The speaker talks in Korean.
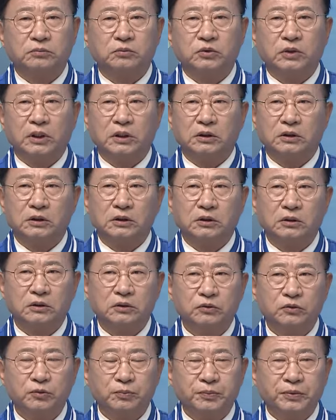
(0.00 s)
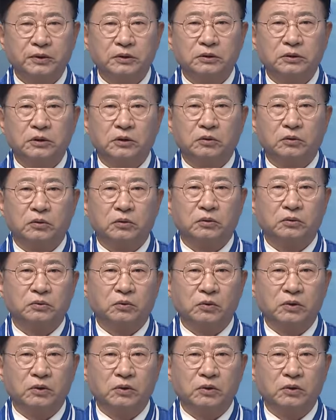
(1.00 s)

문화를 수평적으로